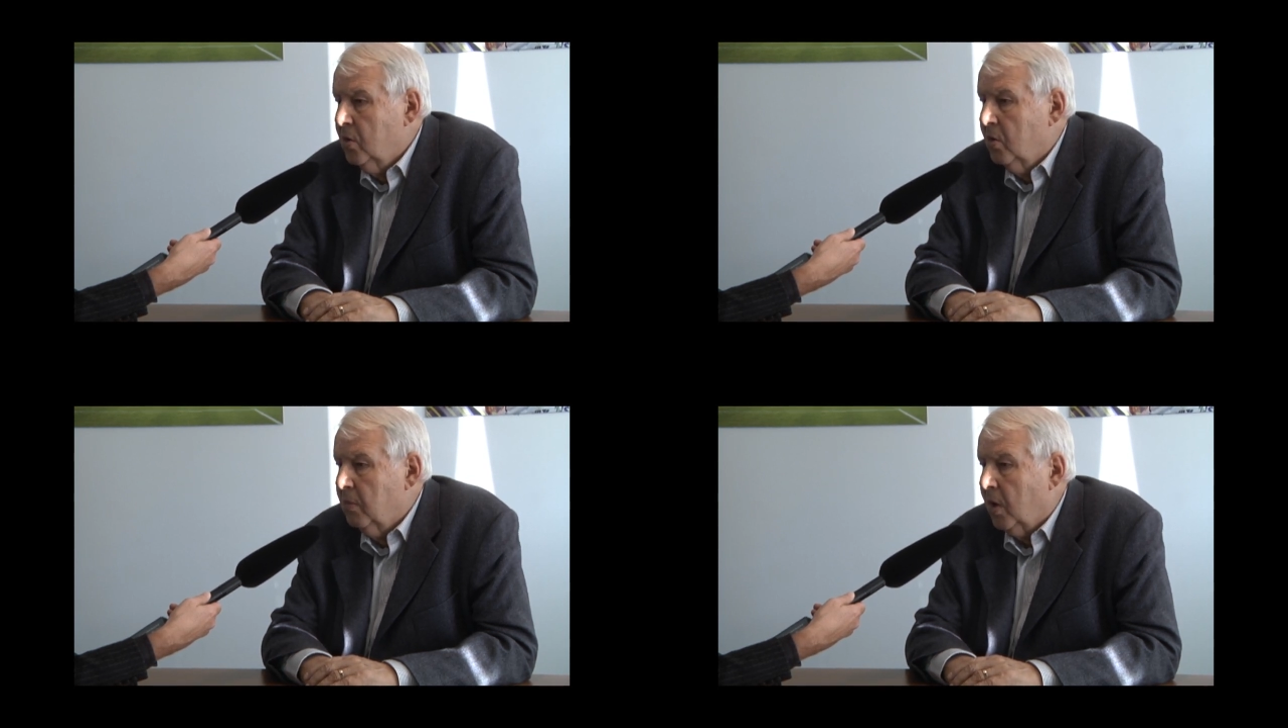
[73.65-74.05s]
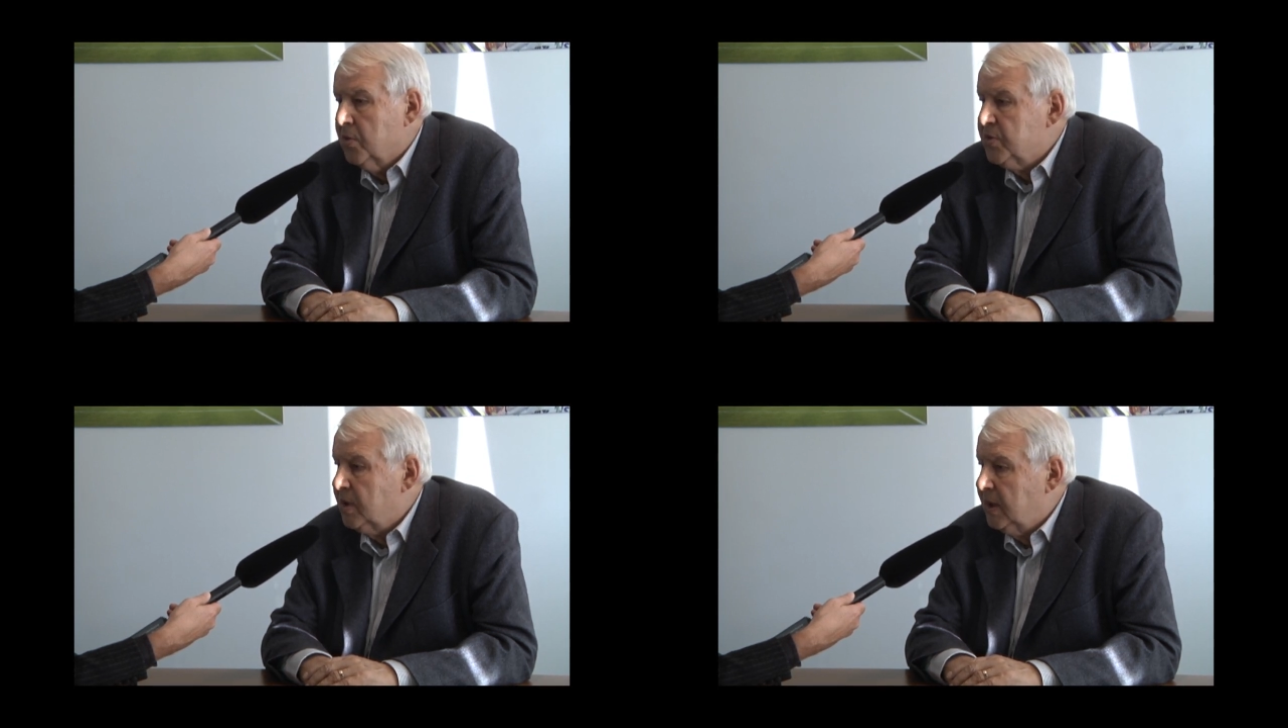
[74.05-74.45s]
um
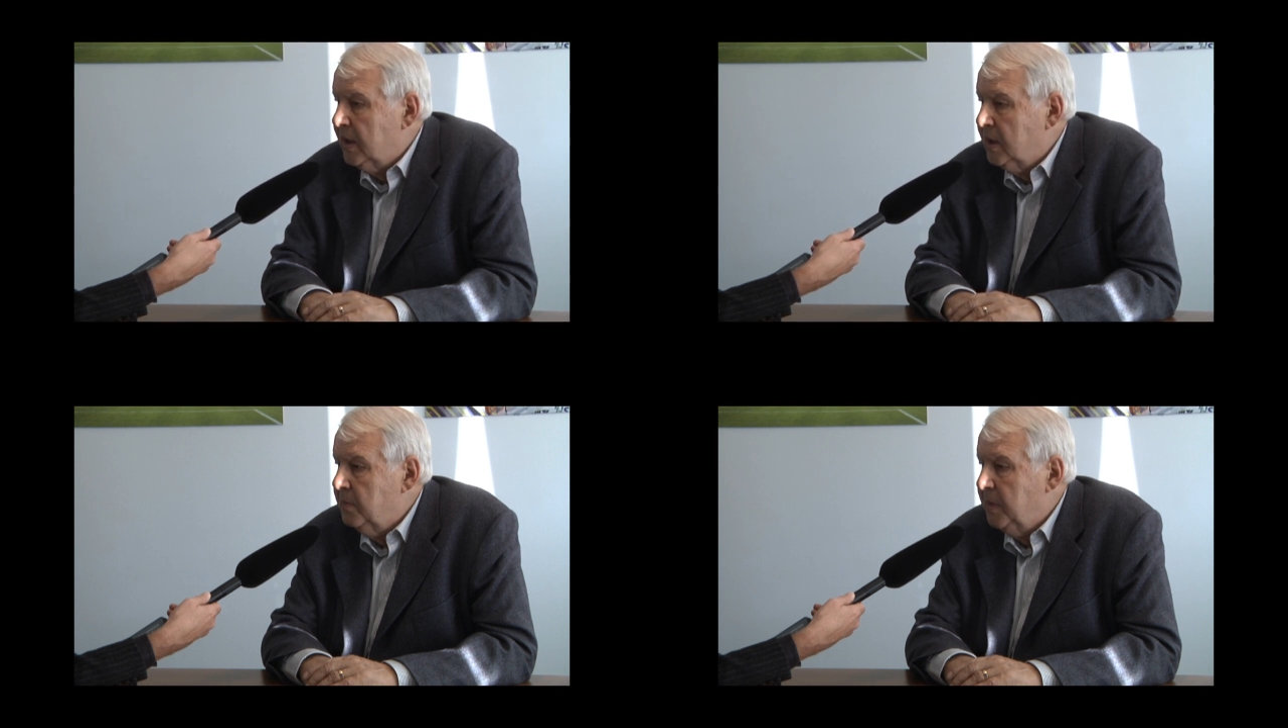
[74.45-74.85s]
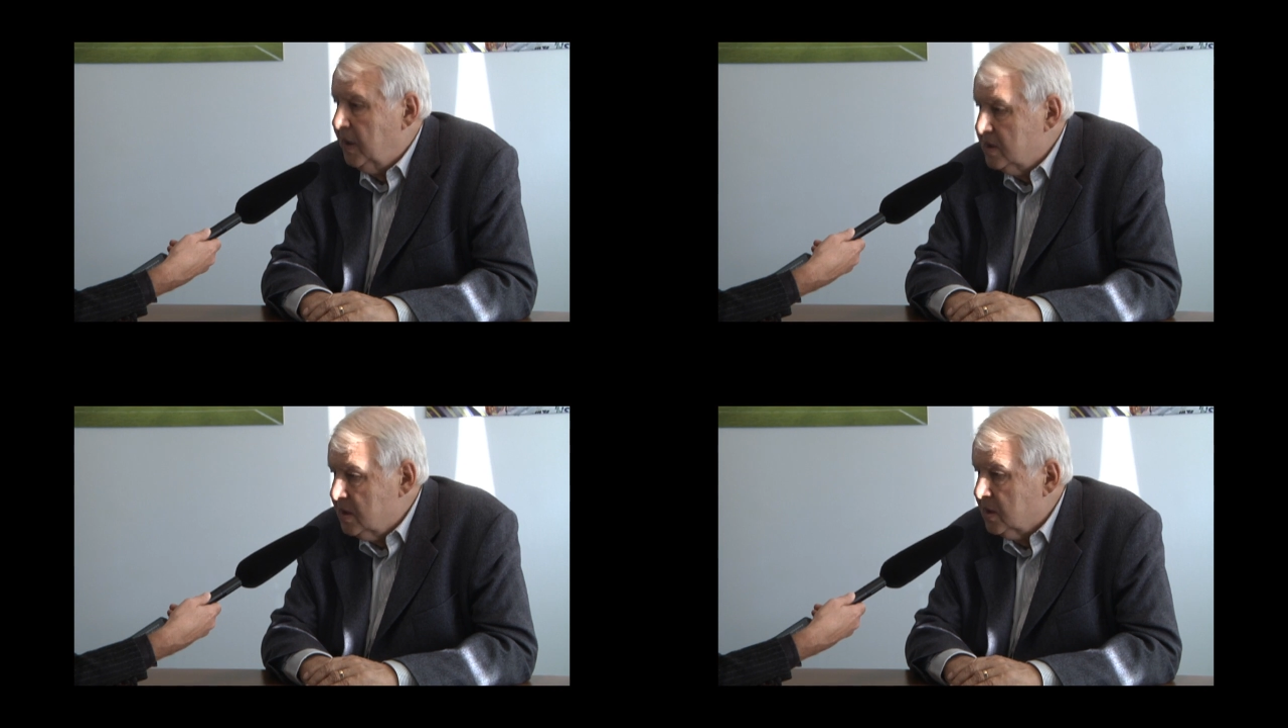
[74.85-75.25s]
ausgeglichen
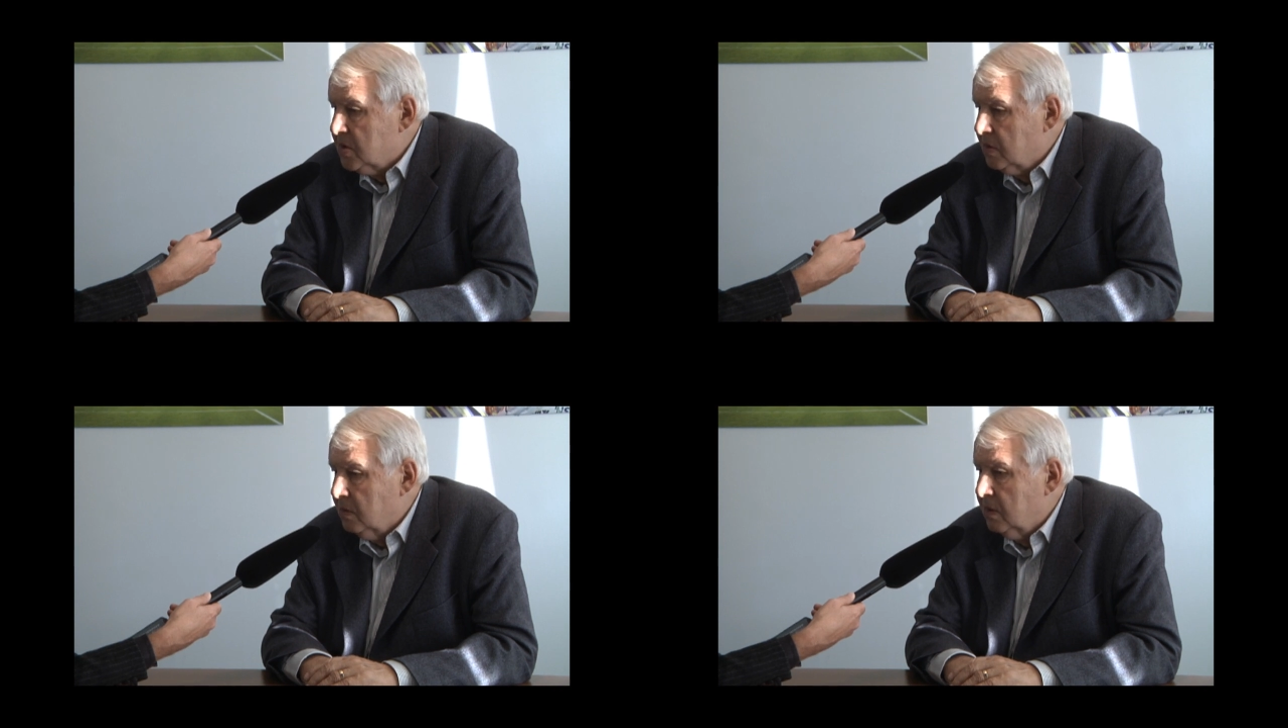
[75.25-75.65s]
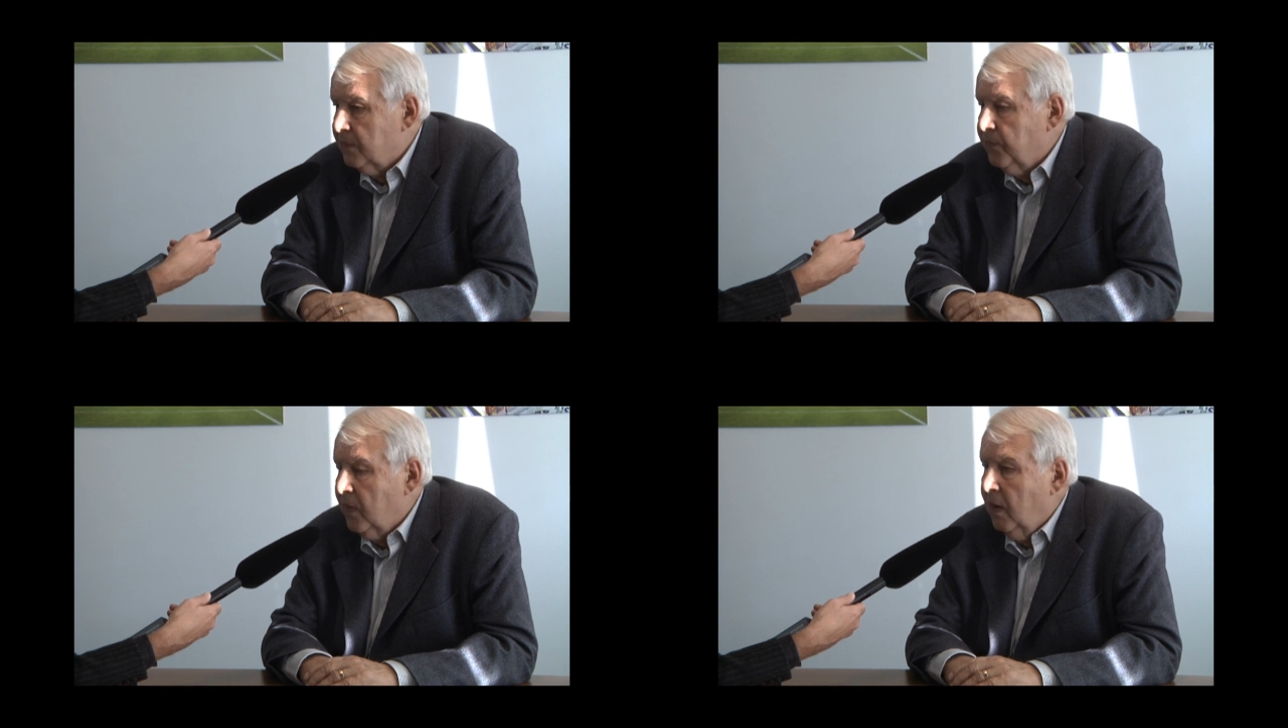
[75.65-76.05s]
bilanzieren zu können.